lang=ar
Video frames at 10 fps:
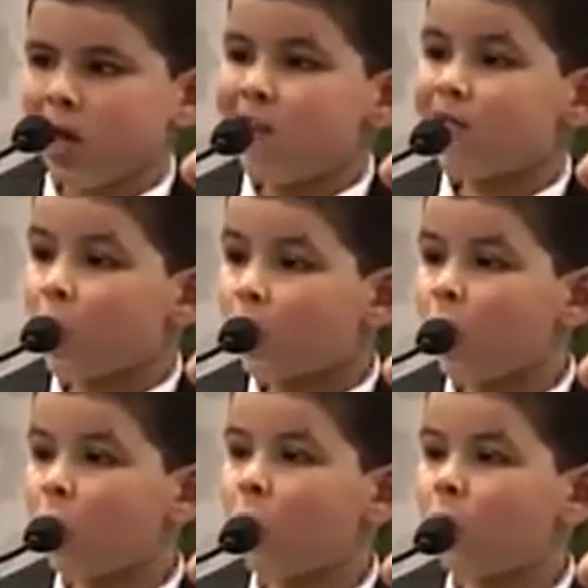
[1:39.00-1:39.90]

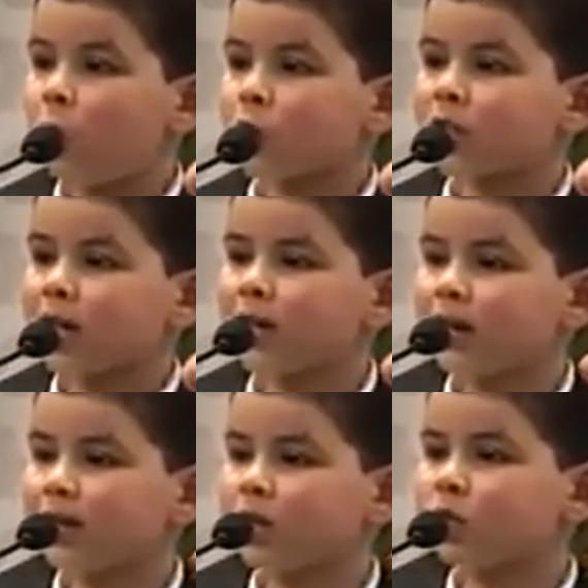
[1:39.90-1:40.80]
فكل مصل
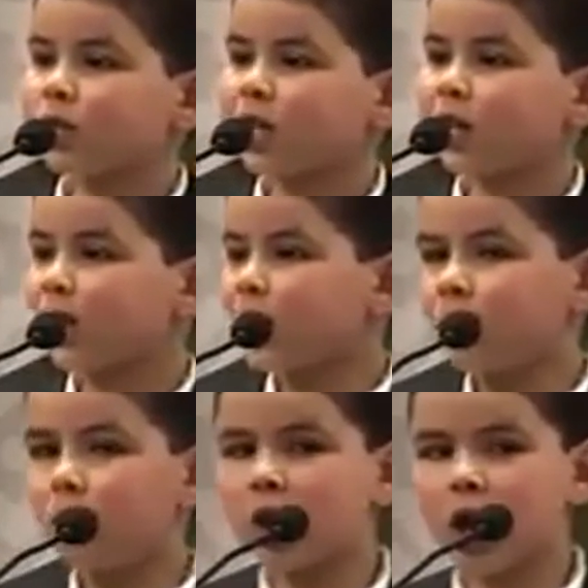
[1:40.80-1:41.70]
يصلي
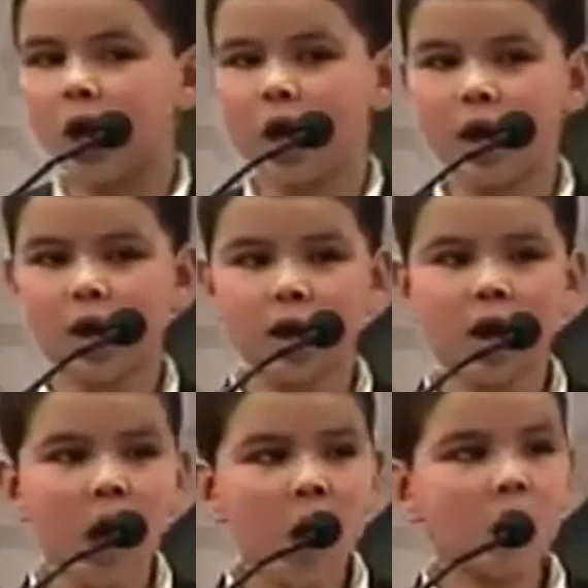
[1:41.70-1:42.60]
هنا
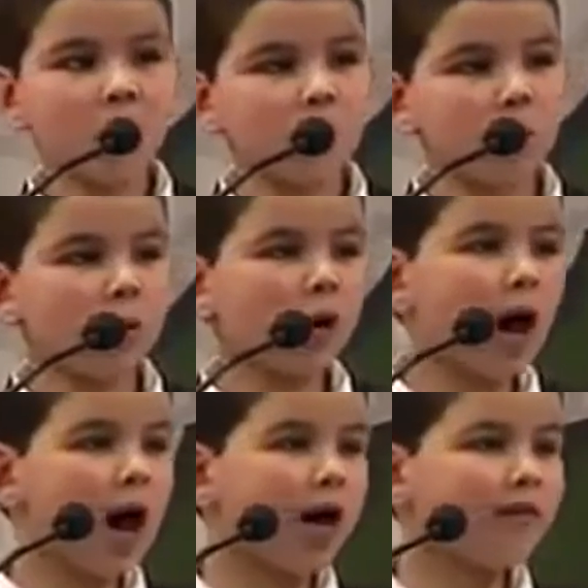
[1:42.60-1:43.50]
وكل
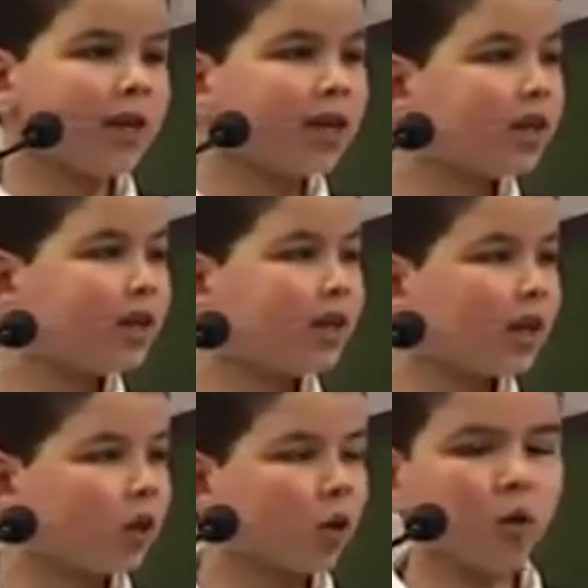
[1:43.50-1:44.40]
قارئ
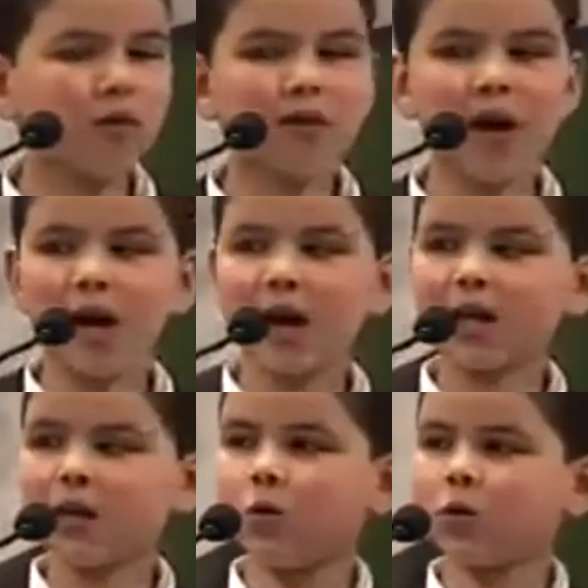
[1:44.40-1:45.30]

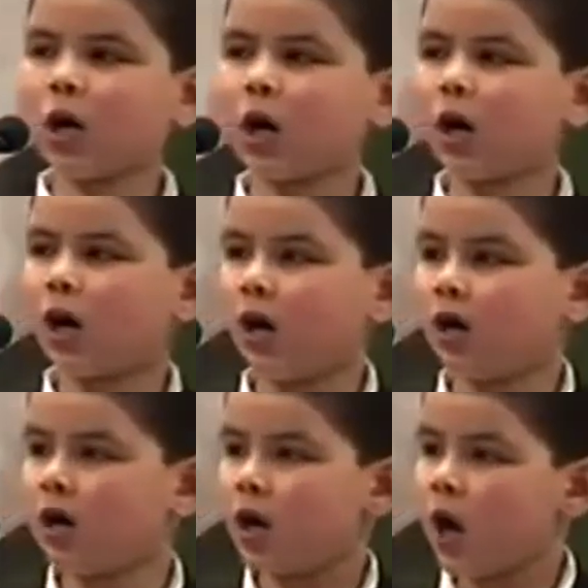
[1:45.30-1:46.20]
للقرآن هنا
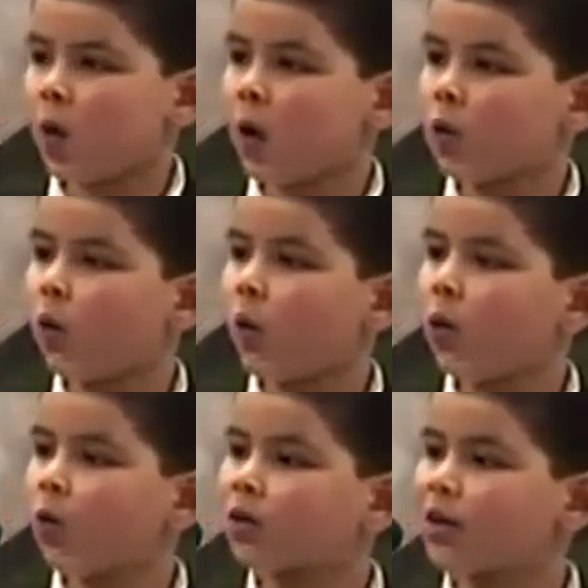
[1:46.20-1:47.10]

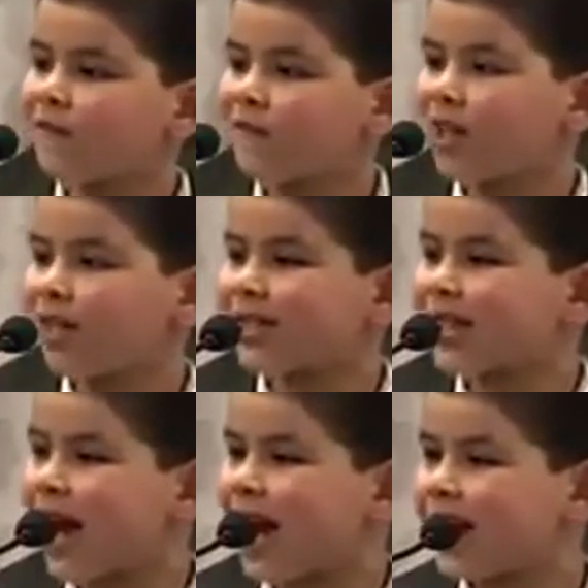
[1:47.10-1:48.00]
وكل طفل
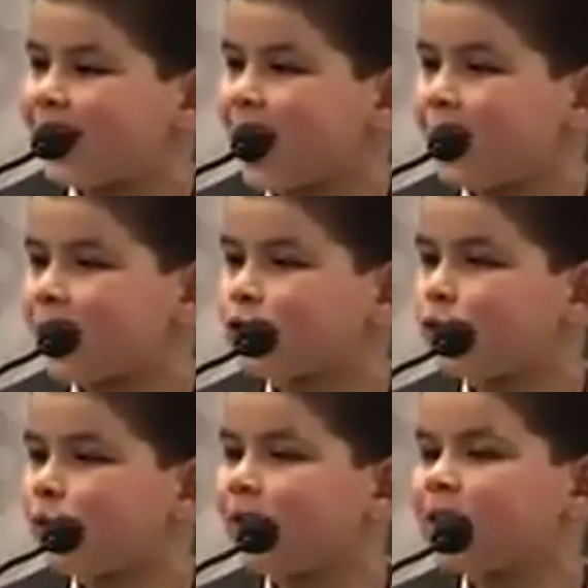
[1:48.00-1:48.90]
تعلم
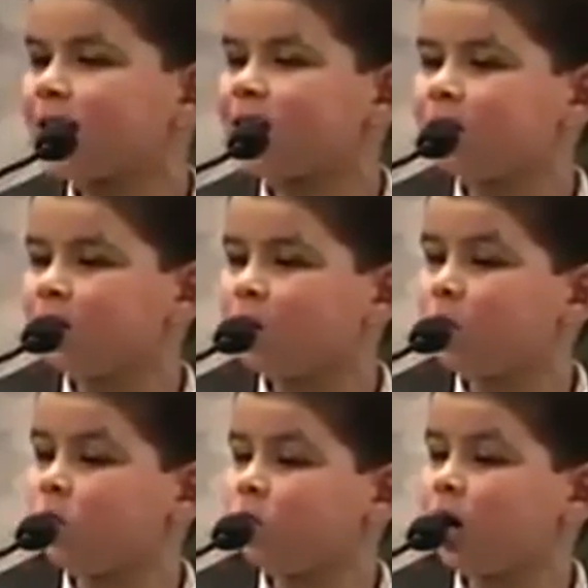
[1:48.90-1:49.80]
صورة
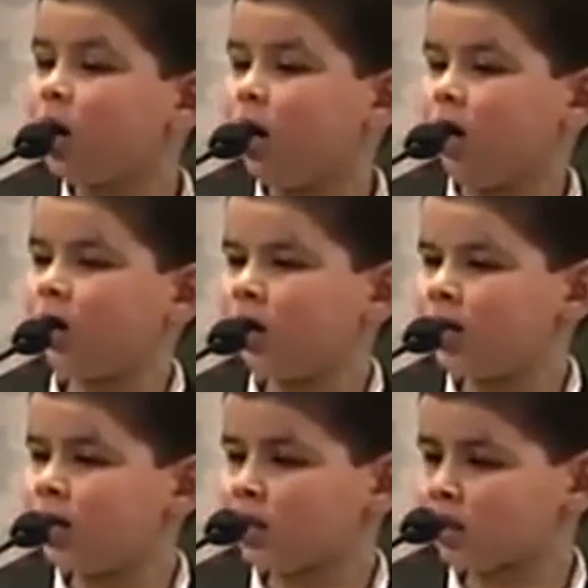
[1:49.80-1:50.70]
هنا
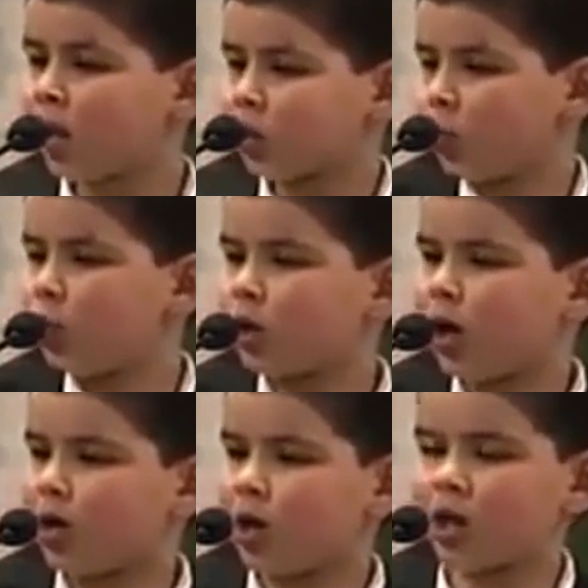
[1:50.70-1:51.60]
ستحصلون
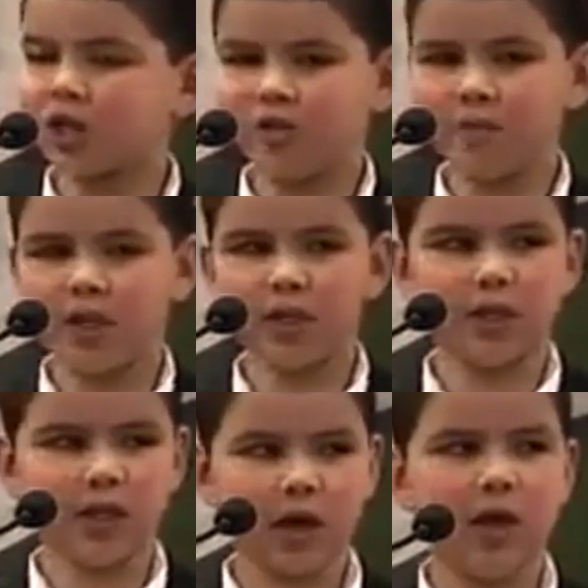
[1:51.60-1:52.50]
على الأجر
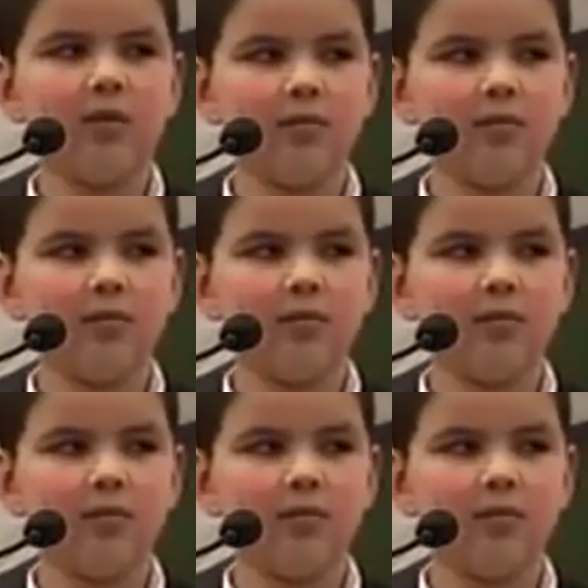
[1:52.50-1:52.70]
بإذن الله